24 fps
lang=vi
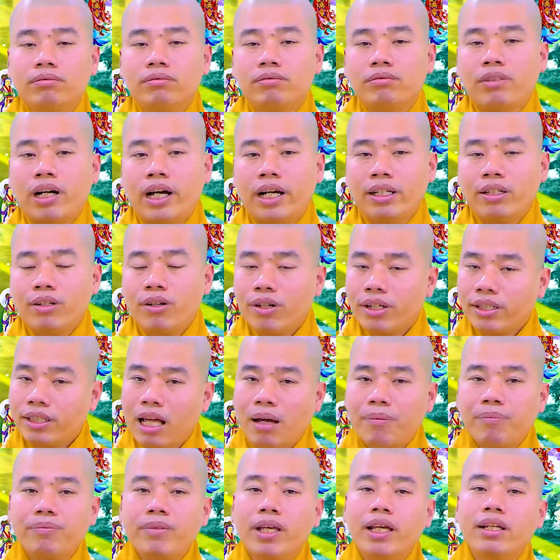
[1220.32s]
phải có cái
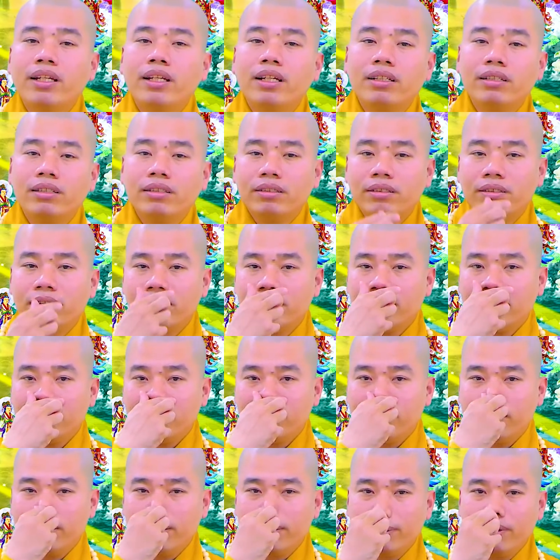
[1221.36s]
tâm vậy đó
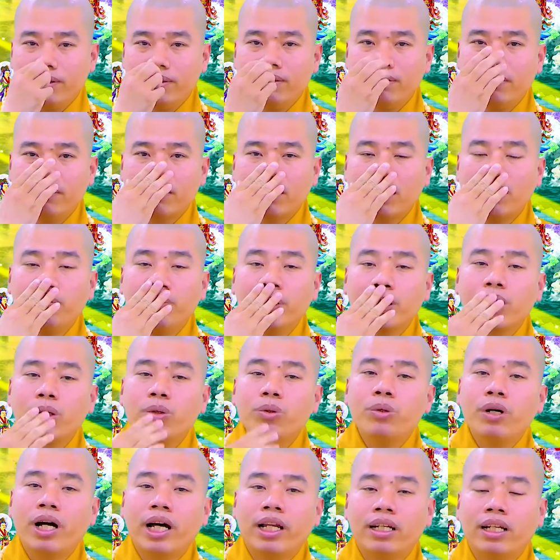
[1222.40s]
thì mình
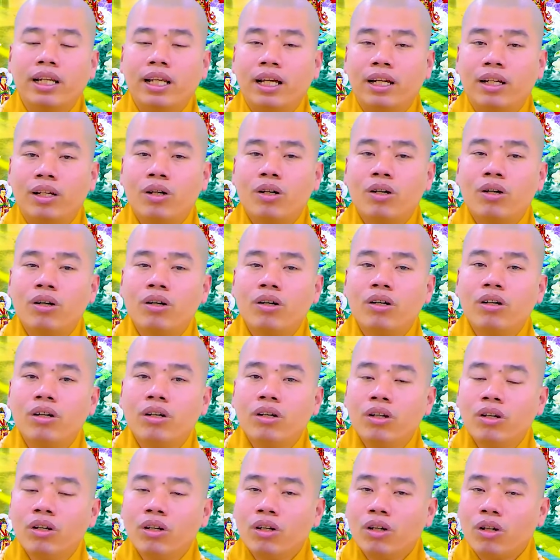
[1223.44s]
tu hành là nó
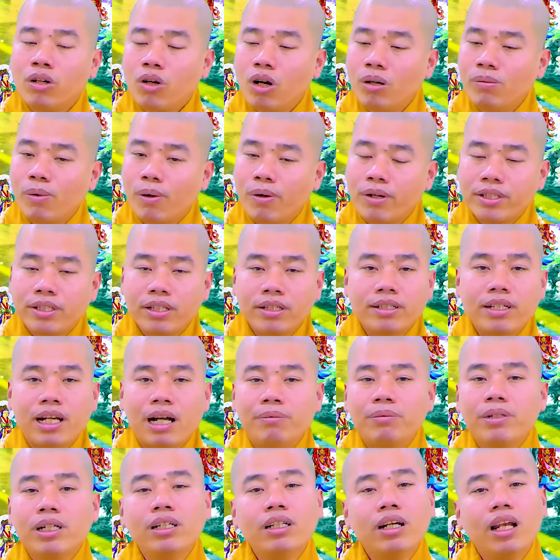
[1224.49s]
nó có một cái sự
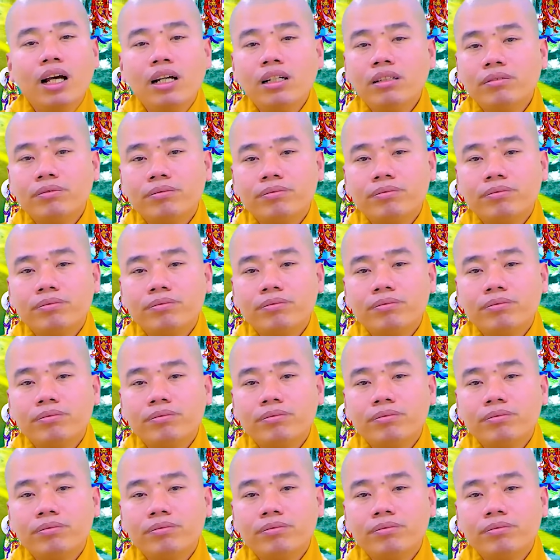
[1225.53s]
cảm ứng lớn